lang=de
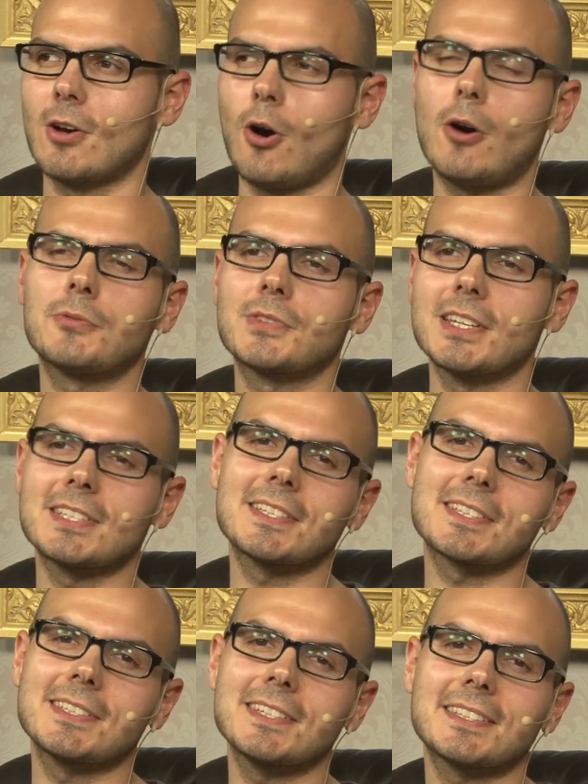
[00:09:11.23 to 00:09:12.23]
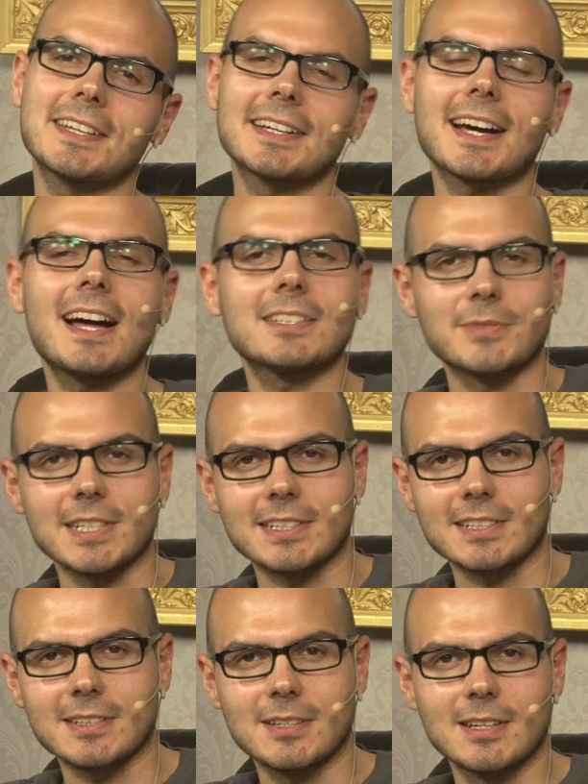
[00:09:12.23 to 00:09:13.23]
oft ist es nicht der gerade
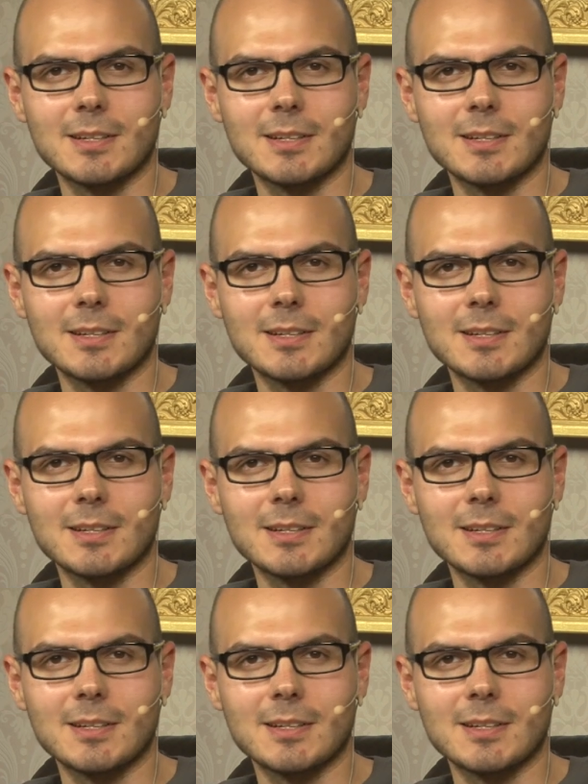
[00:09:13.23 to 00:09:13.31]
Weg.